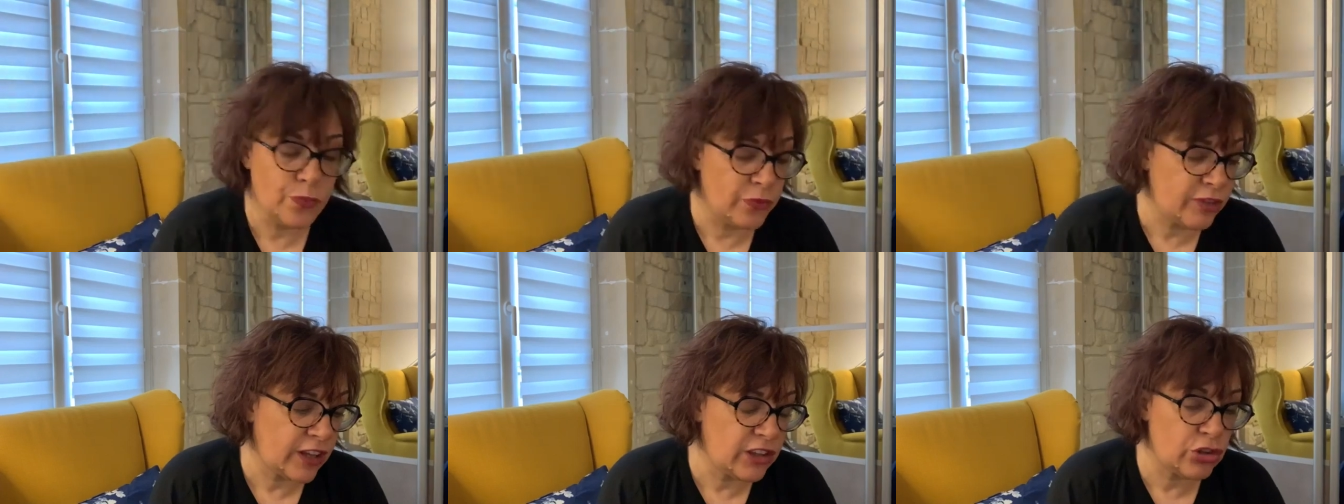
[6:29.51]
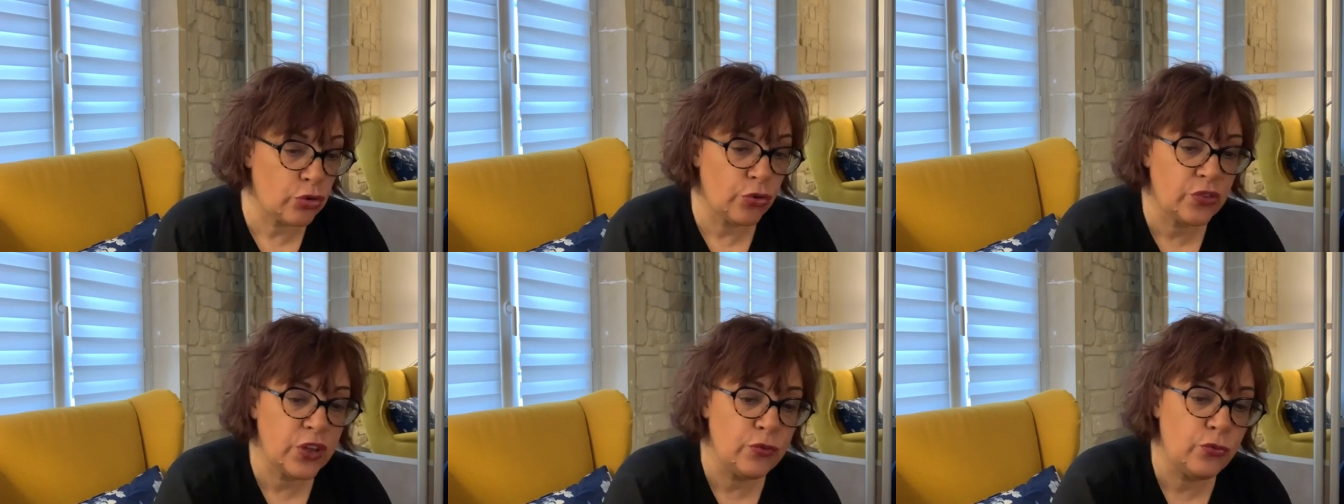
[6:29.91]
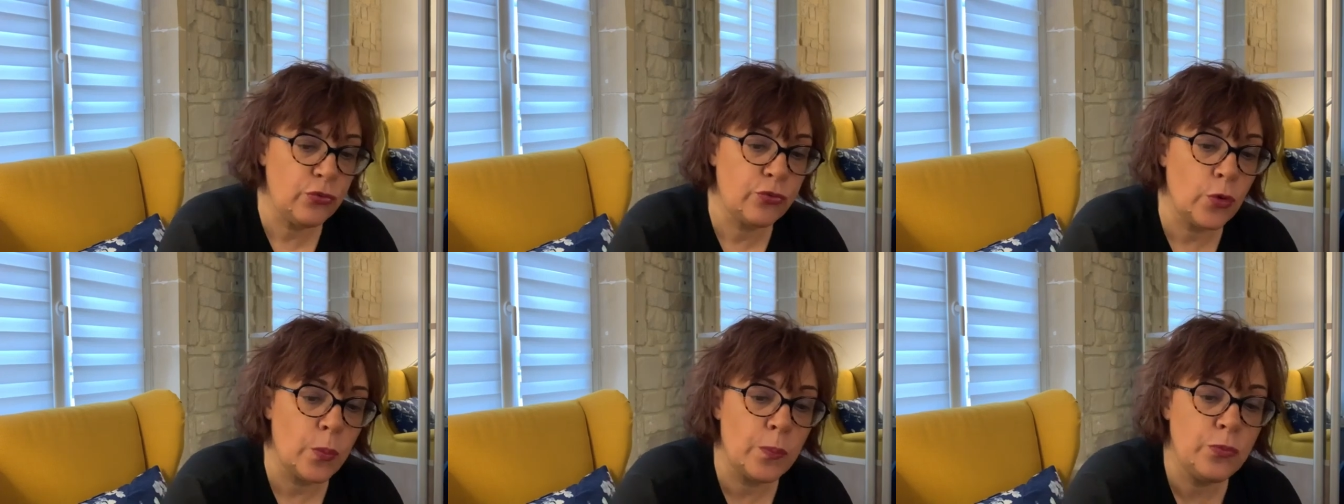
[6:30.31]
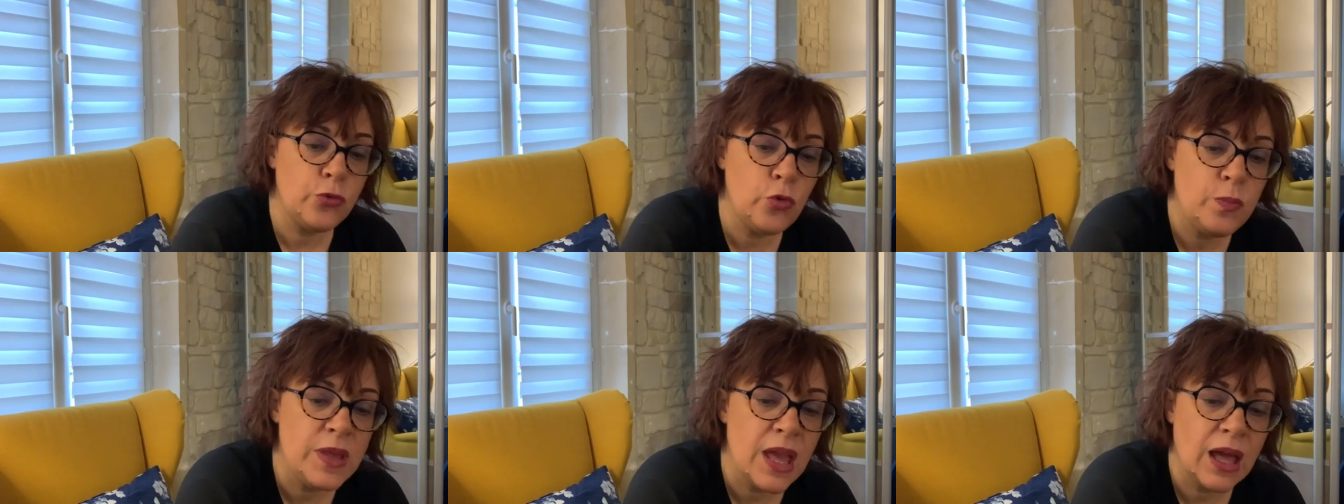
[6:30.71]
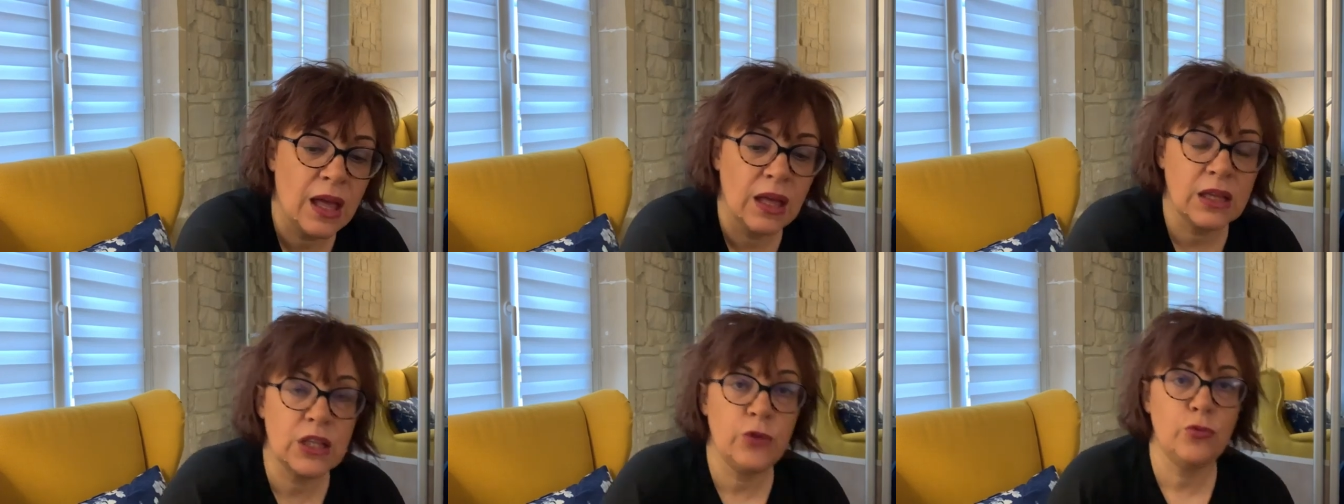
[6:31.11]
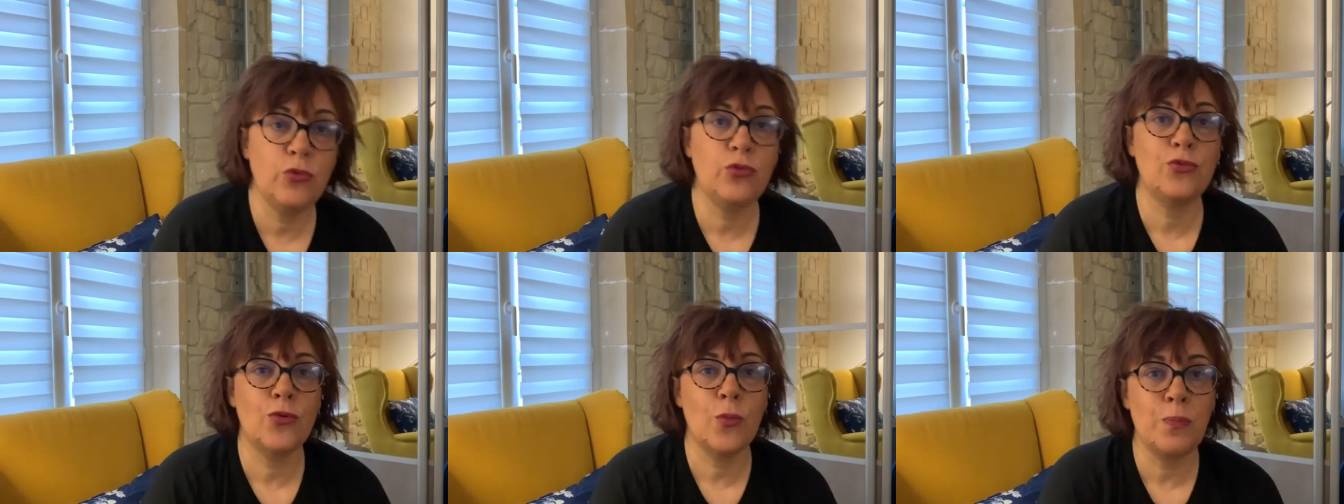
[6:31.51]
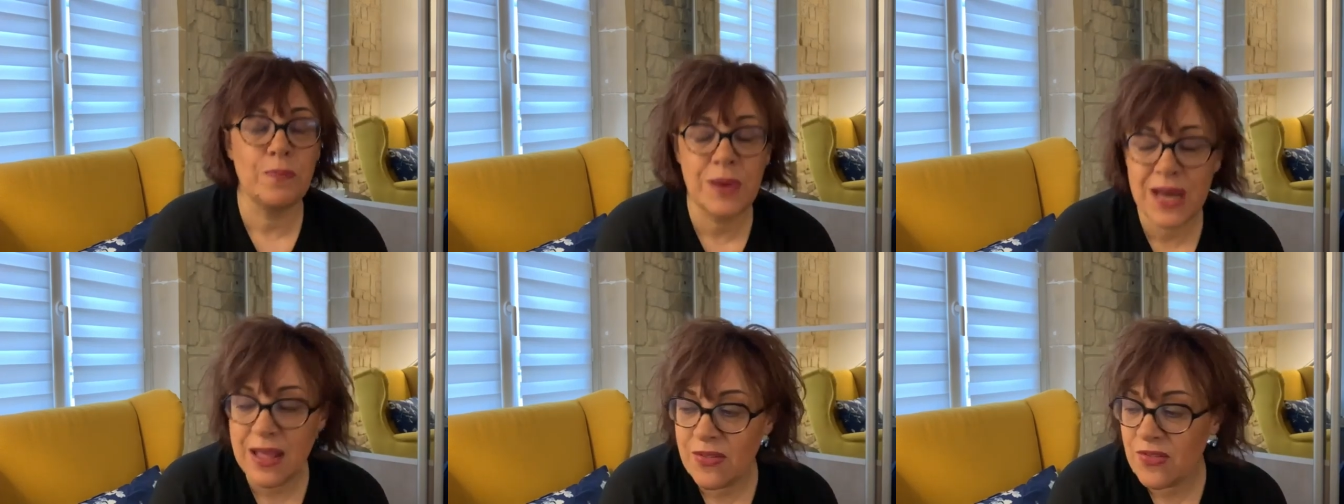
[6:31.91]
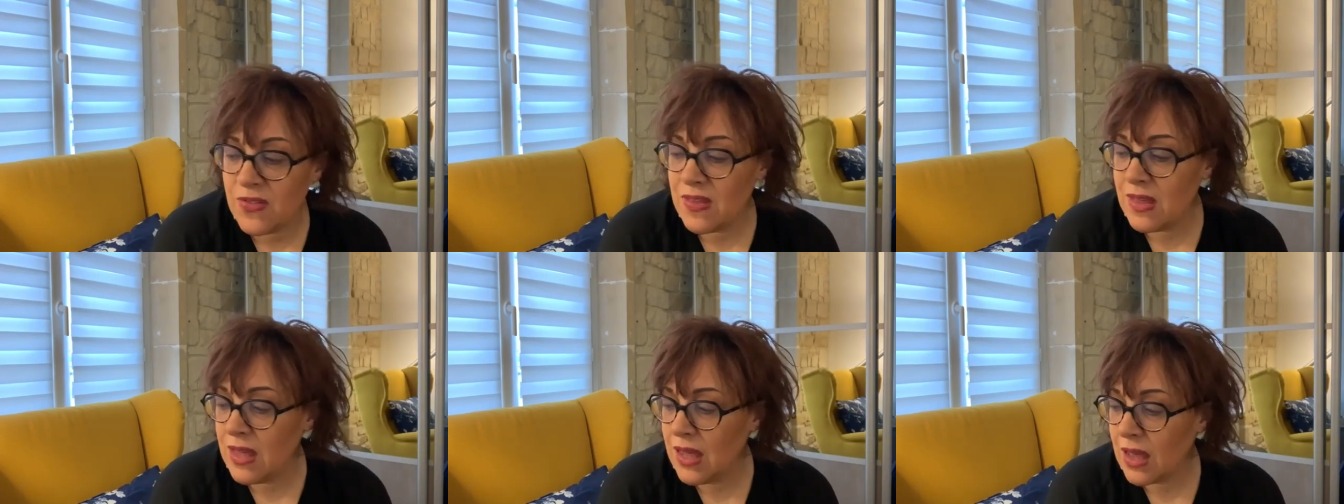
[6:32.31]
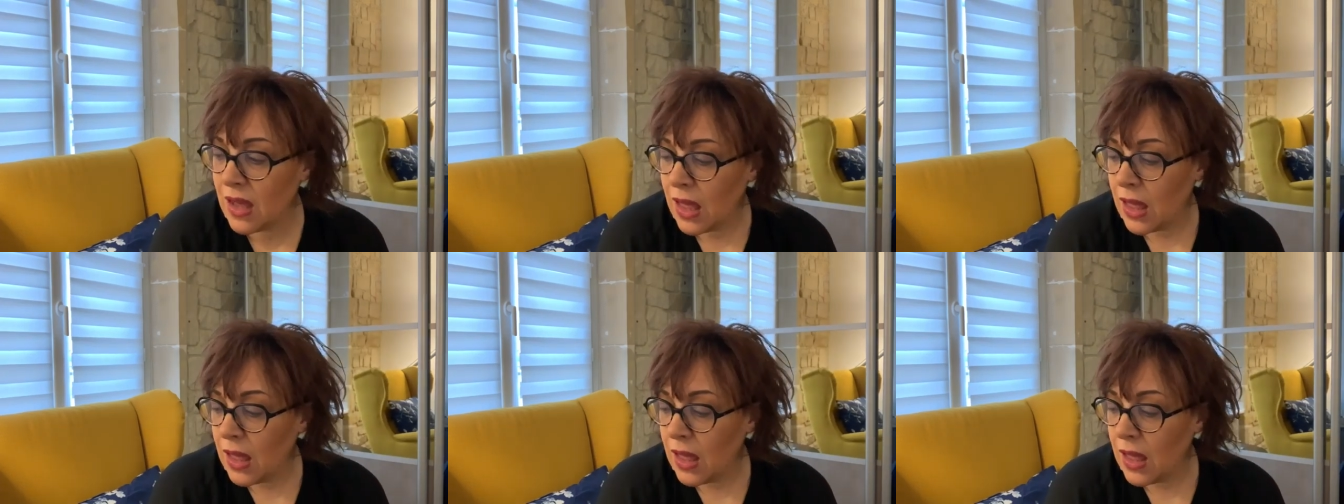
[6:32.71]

faire des choses qui vous font du bien, qui vous font plaisir,